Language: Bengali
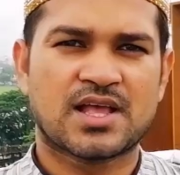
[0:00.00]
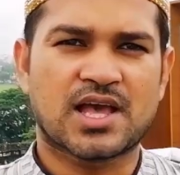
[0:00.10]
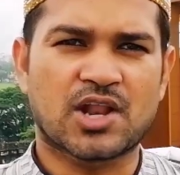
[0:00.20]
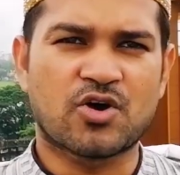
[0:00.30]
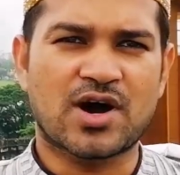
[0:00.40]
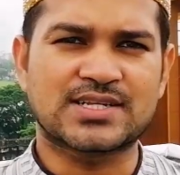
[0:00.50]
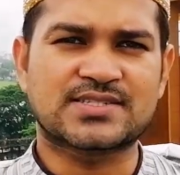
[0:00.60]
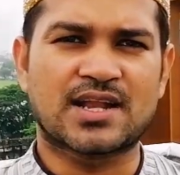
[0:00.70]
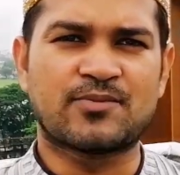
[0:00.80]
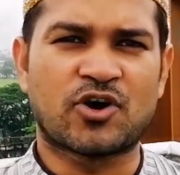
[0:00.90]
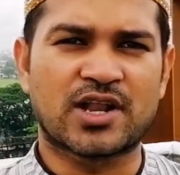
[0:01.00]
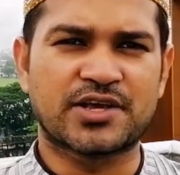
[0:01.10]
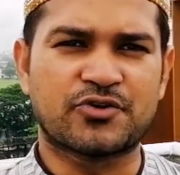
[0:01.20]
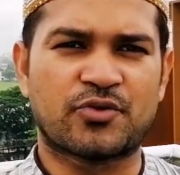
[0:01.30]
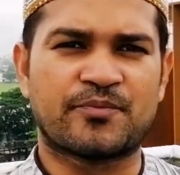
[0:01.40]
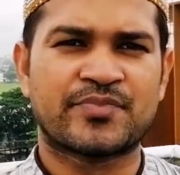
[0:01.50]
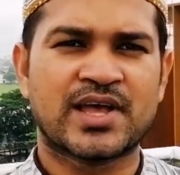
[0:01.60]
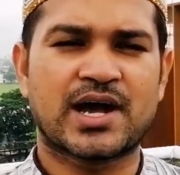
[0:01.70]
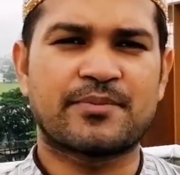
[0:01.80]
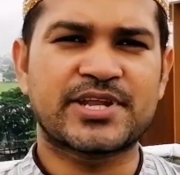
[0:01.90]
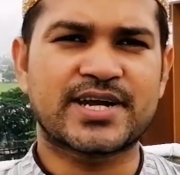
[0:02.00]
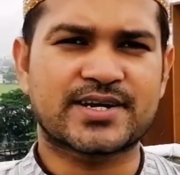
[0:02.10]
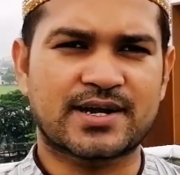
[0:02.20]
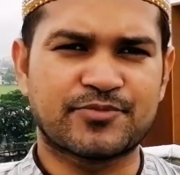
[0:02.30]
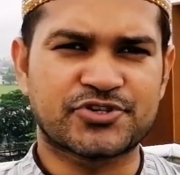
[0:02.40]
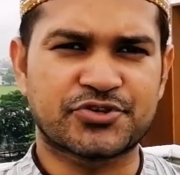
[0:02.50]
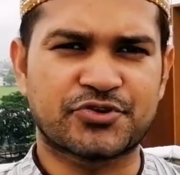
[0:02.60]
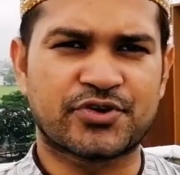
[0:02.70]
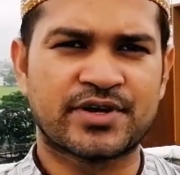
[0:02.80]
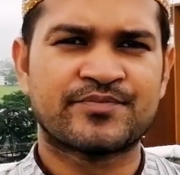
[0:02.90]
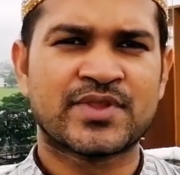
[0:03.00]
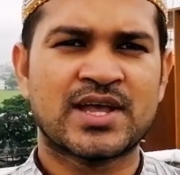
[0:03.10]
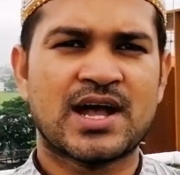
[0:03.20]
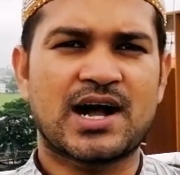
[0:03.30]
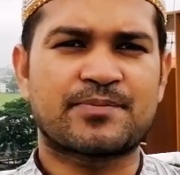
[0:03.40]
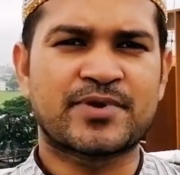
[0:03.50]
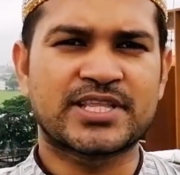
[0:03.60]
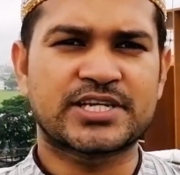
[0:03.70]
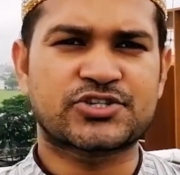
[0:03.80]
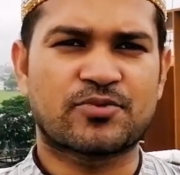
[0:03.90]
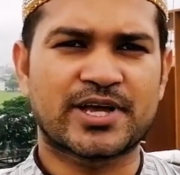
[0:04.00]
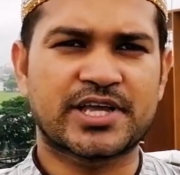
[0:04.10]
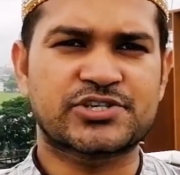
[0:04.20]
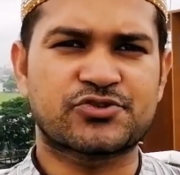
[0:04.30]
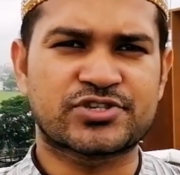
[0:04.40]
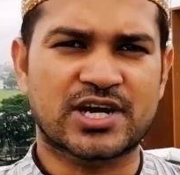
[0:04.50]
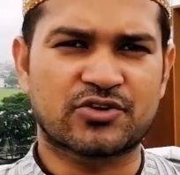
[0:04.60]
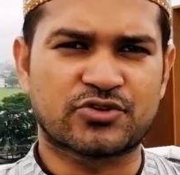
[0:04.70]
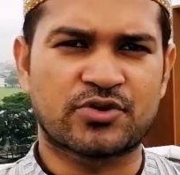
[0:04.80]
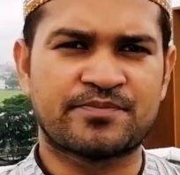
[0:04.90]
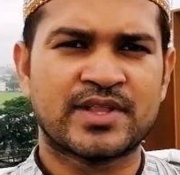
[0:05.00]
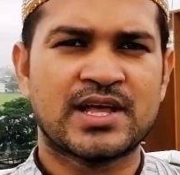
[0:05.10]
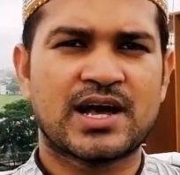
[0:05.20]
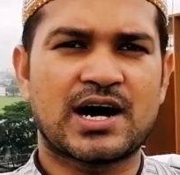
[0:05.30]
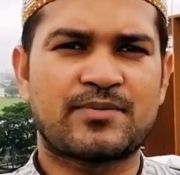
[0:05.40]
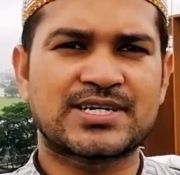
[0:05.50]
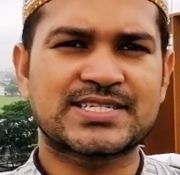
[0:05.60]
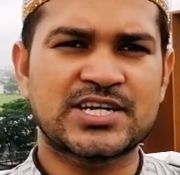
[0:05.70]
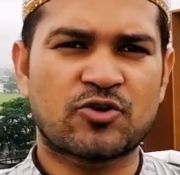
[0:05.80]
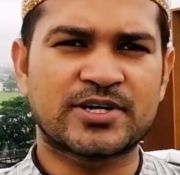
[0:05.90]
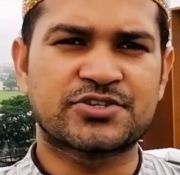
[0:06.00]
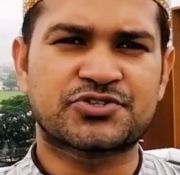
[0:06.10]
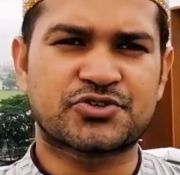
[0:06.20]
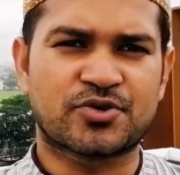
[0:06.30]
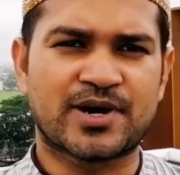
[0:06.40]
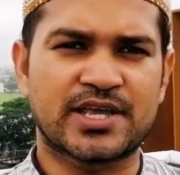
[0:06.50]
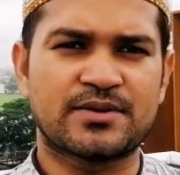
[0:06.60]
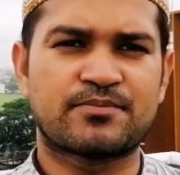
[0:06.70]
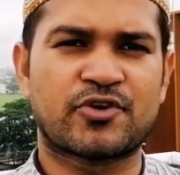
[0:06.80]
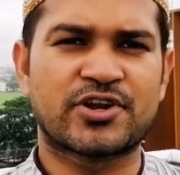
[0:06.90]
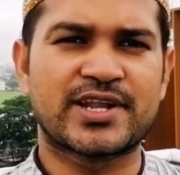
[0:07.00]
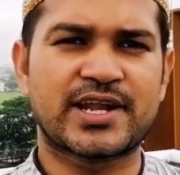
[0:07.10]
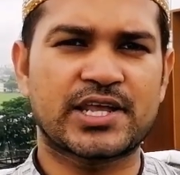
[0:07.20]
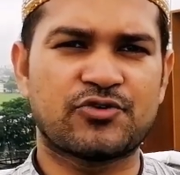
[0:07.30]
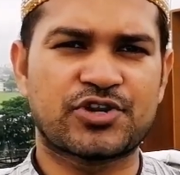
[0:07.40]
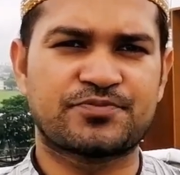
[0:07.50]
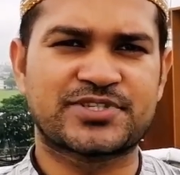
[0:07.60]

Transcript: হ্যালো আসসালামু আলাইকুম আমি ডাক্তার আব্দুল শুকুর আপনাদের সবাইকে সুস্বাগতম আমার স্নেহভাজন ছোট ভাই মনিরের ইউটিউব